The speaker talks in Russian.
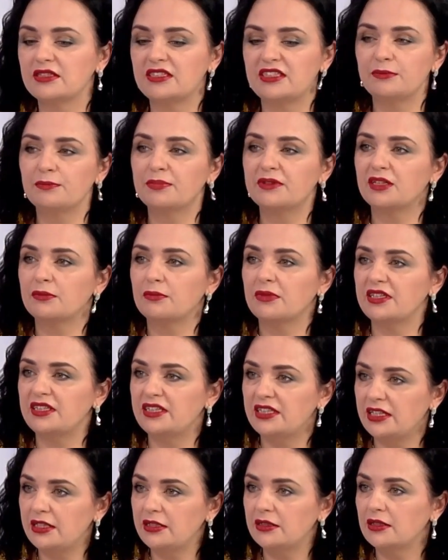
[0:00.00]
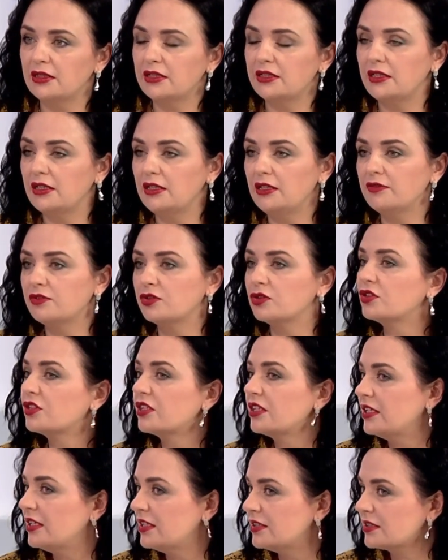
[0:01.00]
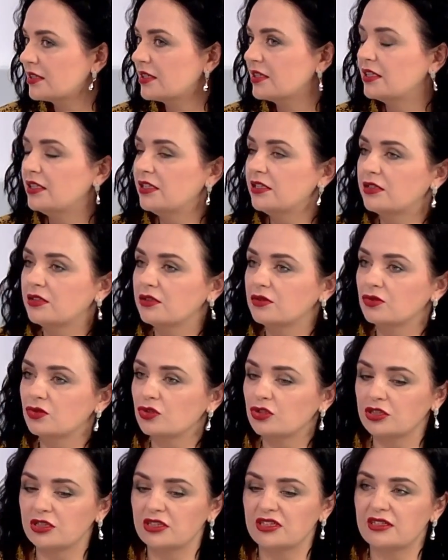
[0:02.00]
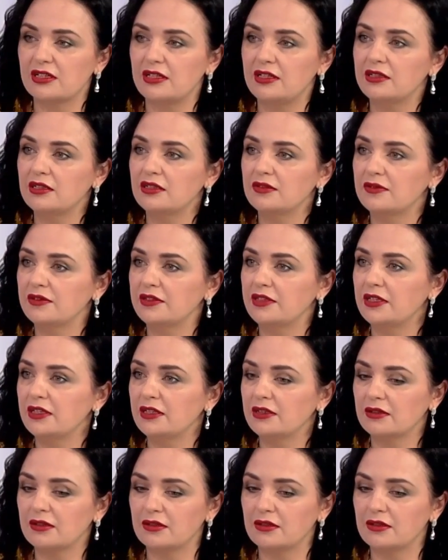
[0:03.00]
симптоматично или все-таки есть какие-то уже исследования,